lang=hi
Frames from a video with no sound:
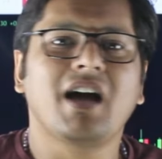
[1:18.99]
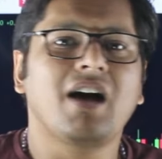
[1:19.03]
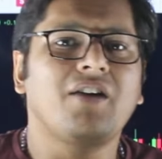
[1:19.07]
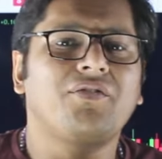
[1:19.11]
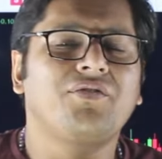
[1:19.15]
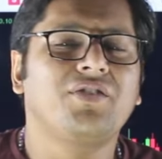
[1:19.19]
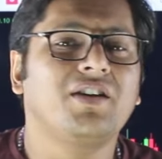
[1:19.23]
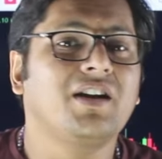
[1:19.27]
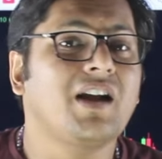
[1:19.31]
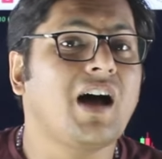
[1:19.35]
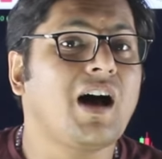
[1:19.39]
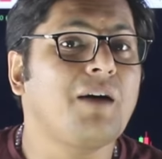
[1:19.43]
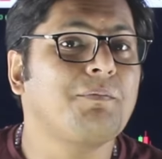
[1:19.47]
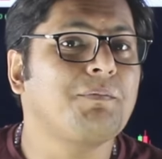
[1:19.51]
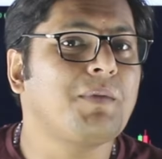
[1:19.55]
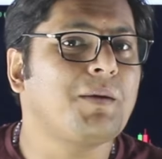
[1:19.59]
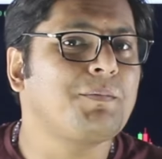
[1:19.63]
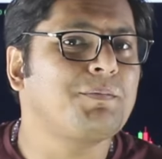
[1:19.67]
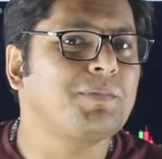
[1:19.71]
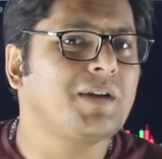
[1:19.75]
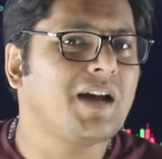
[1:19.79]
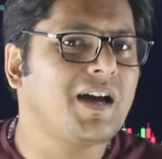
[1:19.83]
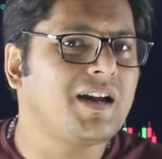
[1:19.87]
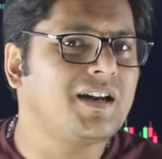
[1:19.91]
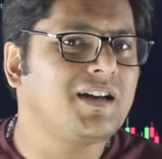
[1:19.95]
या फिर आप
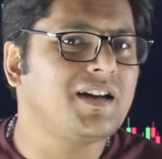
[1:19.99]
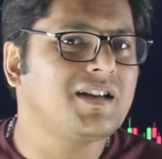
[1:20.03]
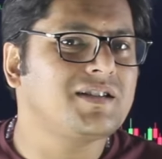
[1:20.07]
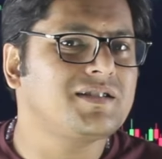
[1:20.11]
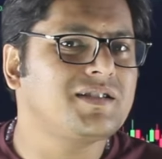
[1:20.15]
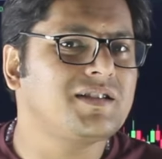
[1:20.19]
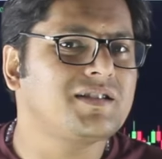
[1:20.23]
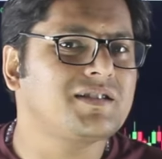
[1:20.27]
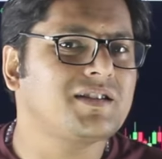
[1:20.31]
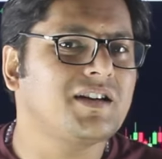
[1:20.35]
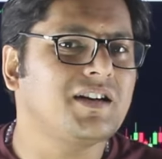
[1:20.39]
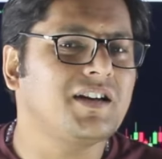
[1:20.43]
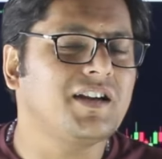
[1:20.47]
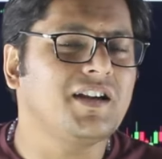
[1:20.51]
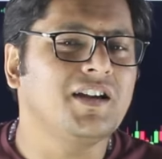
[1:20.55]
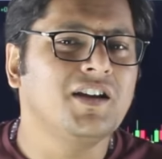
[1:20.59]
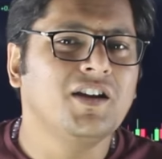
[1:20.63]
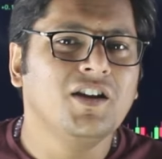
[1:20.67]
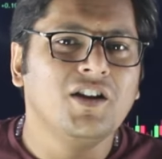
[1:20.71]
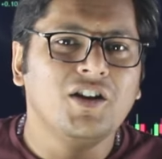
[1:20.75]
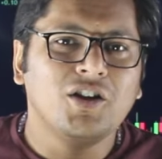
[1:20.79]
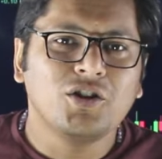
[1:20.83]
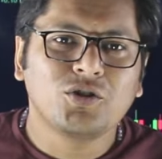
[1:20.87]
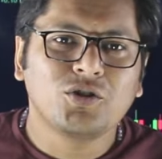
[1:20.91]
अपना एनालिसिस करें